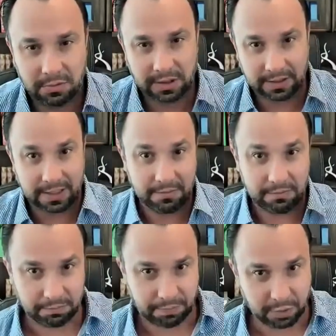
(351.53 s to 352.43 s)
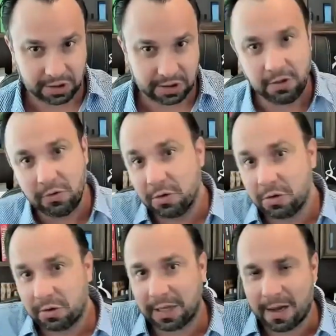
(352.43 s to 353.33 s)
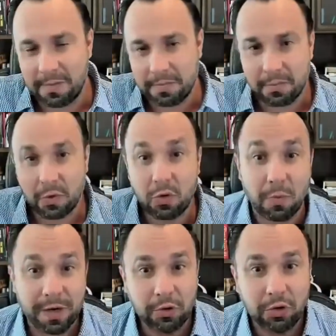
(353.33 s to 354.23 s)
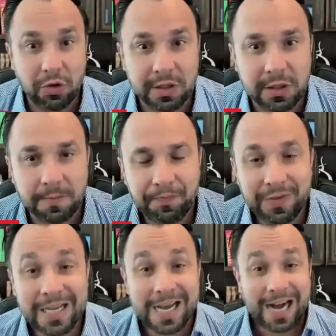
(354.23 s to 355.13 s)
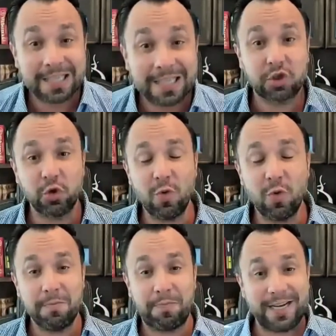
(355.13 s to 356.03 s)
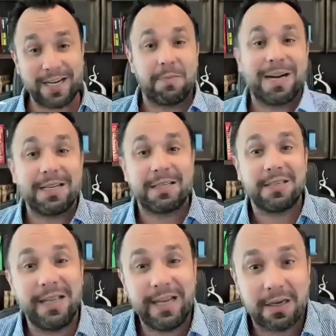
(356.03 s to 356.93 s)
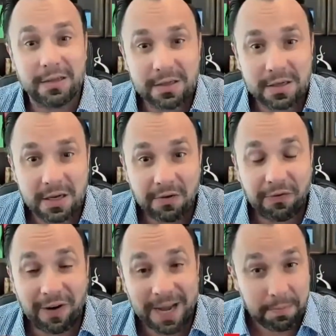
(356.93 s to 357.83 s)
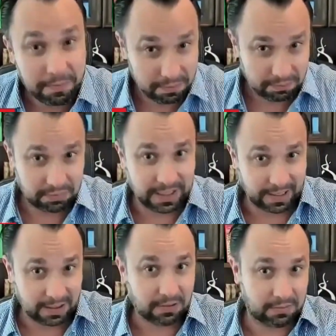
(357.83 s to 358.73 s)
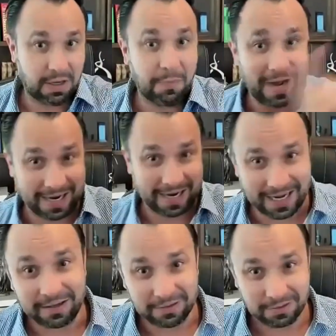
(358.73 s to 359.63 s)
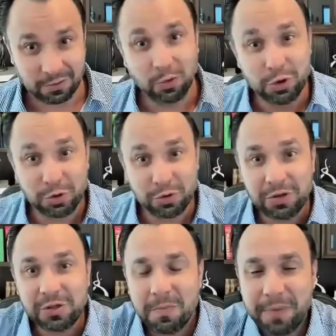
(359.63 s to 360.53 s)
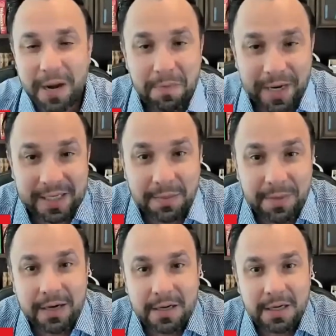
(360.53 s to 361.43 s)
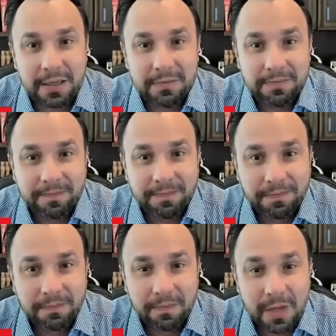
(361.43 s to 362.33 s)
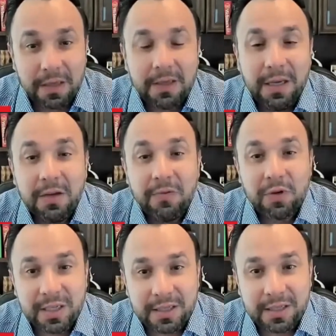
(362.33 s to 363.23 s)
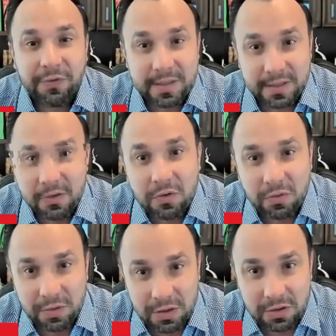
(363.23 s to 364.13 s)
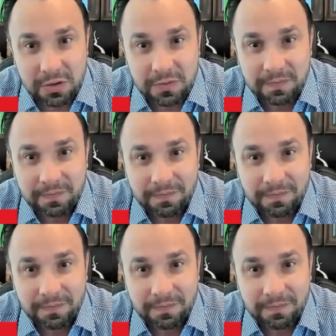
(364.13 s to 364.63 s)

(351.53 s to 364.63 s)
Você tá, pegou 5, está cobrando 12. A sua empresa brasileira vai ter que pagar os juros para a empresa americana. O que, que você está fazendo com isso?